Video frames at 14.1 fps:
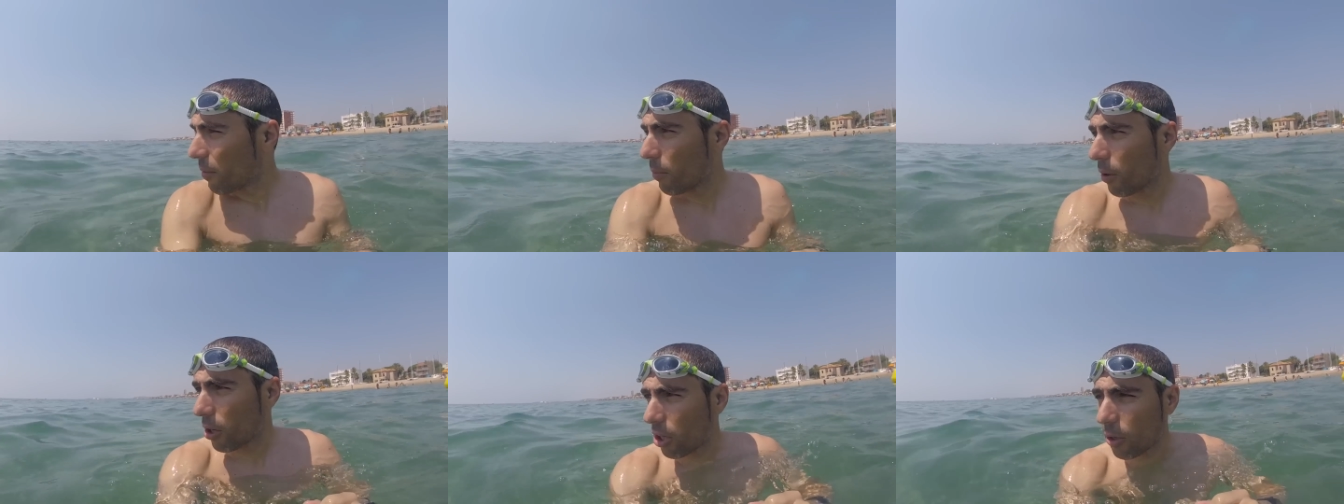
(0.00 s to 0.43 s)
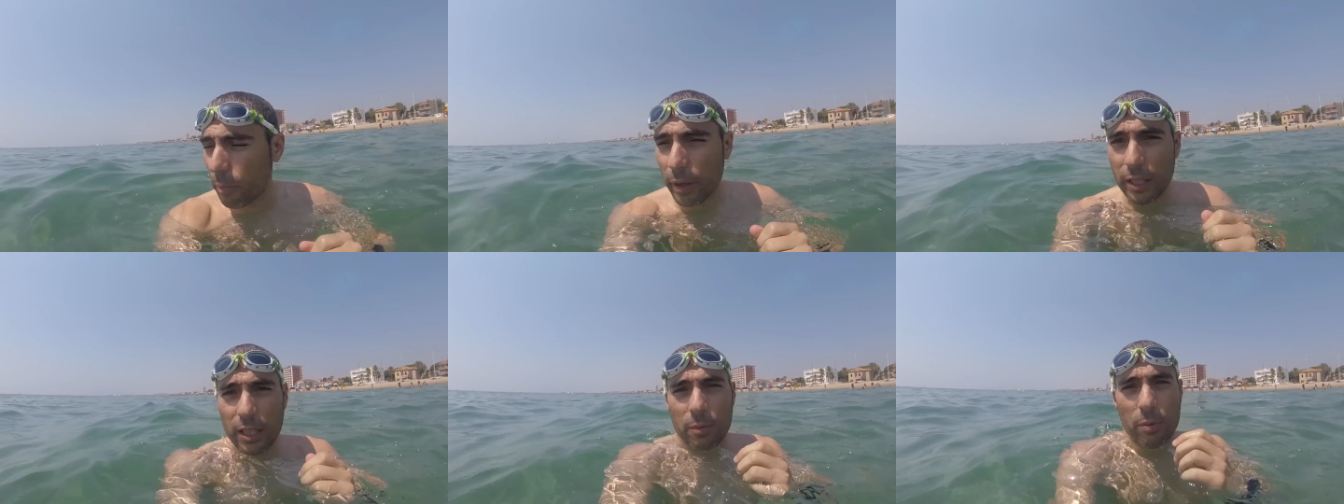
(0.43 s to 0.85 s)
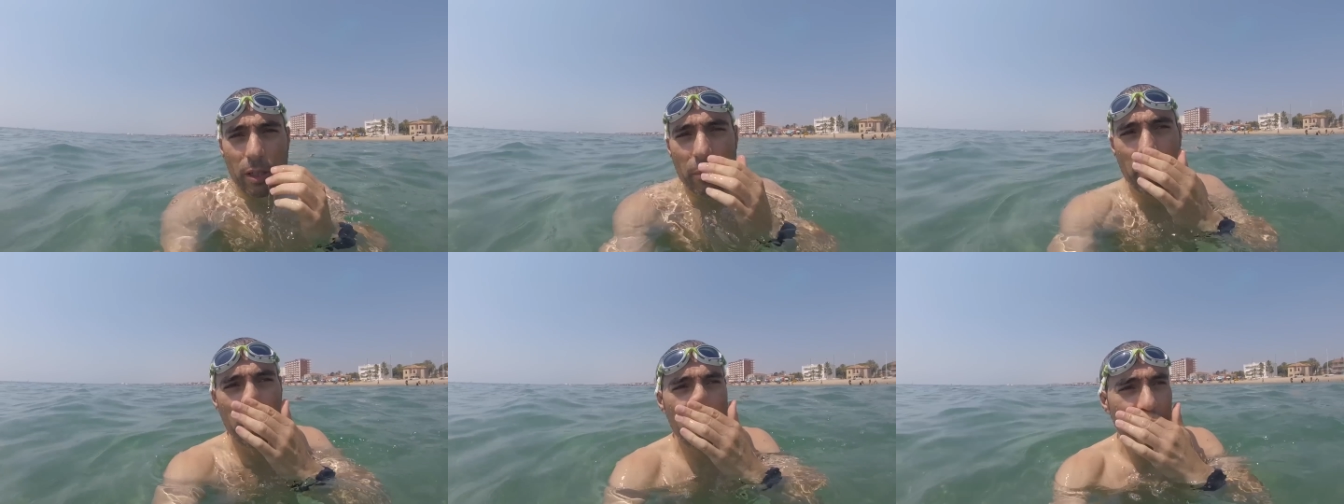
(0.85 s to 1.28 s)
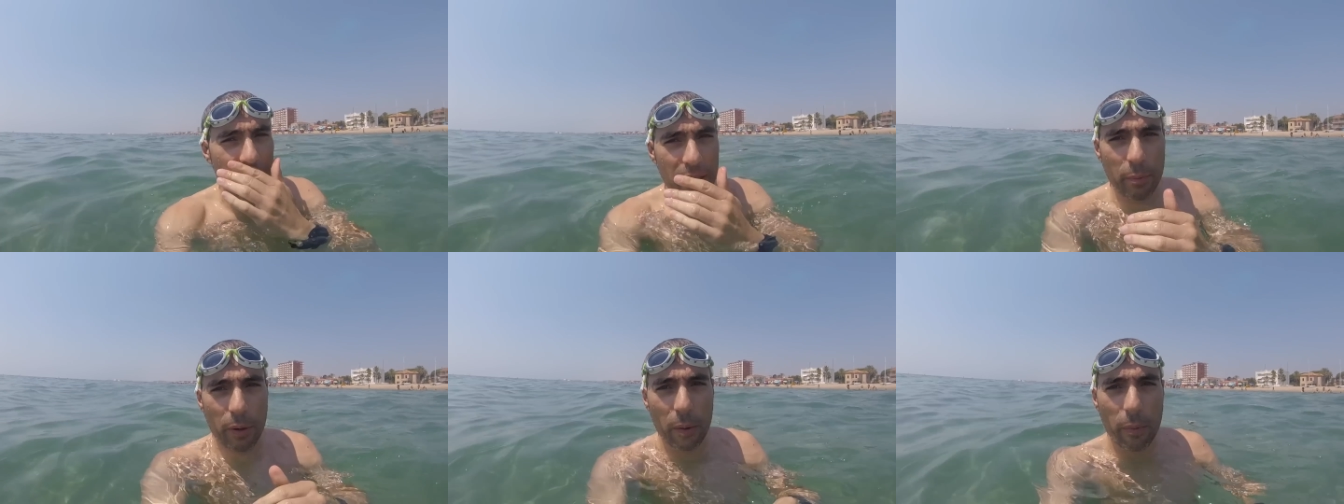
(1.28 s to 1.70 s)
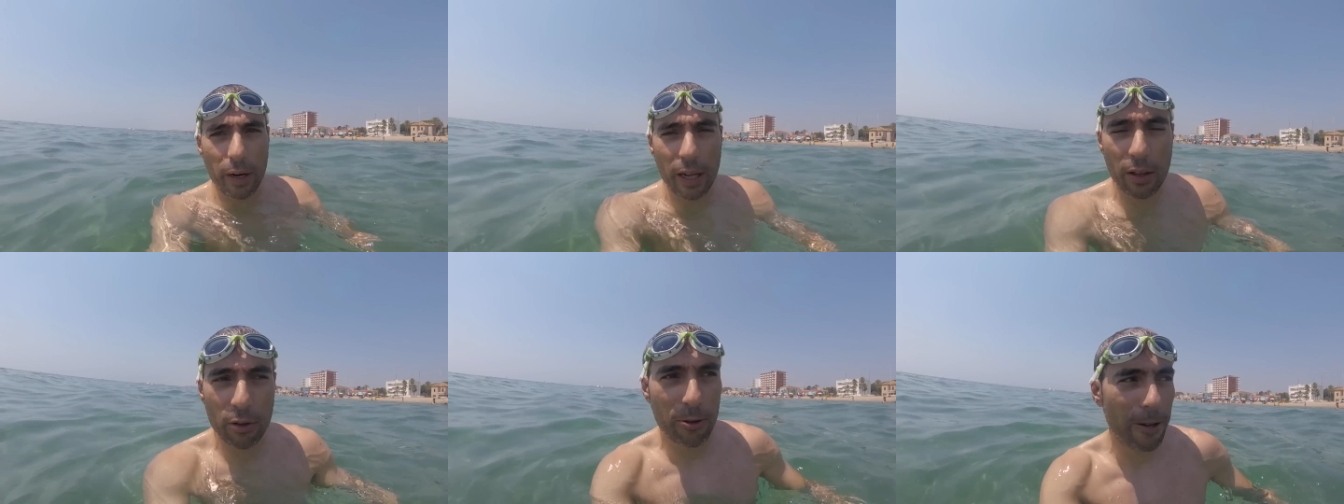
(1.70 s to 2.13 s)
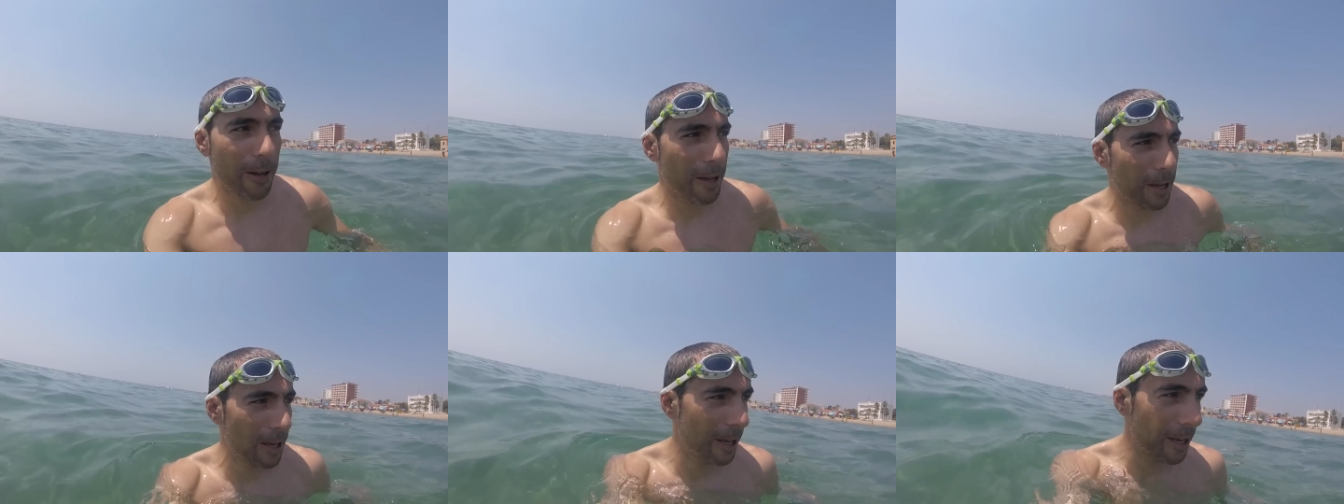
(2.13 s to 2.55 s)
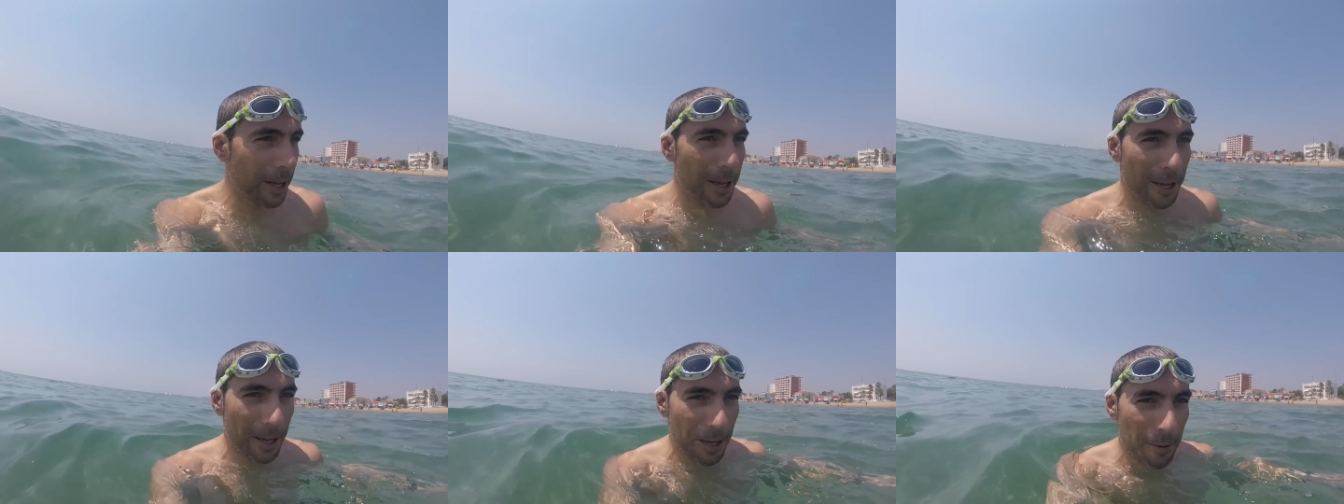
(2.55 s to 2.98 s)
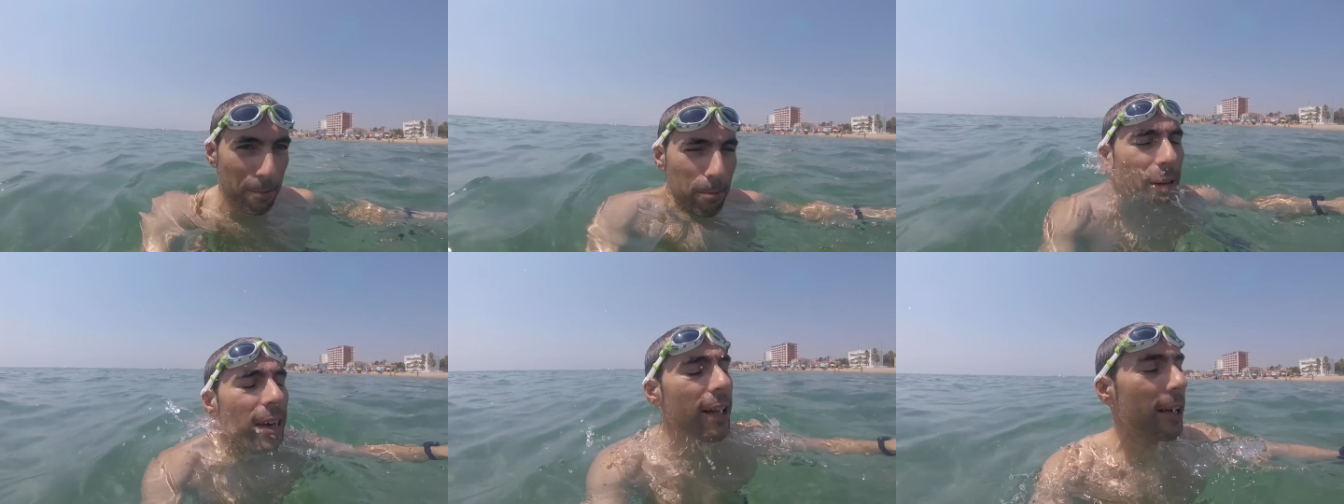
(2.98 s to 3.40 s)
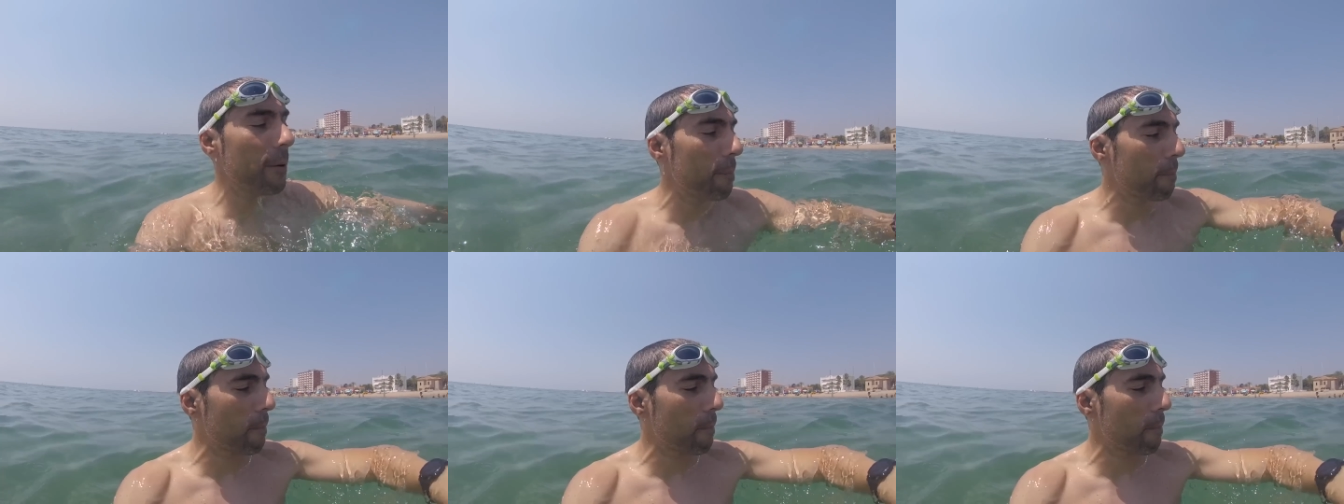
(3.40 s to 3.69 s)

Bueno, no penas, pues ya me veis aquí preparado para